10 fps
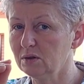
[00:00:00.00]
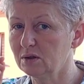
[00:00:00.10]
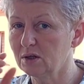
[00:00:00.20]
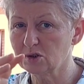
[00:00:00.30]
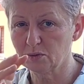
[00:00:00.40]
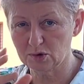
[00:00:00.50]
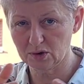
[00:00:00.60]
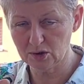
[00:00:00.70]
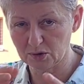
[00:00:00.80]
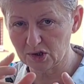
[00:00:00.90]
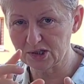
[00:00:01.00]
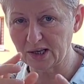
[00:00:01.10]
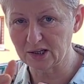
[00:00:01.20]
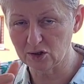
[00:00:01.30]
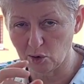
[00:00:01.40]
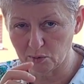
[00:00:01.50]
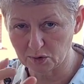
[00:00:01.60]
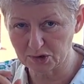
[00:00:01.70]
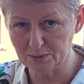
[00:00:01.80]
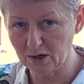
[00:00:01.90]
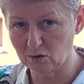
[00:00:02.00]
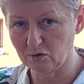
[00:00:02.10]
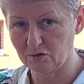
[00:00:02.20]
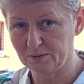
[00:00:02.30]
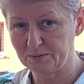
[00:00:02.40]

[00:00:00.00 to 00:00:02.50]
też posłuchajcie, bo to jest taki dobór smaków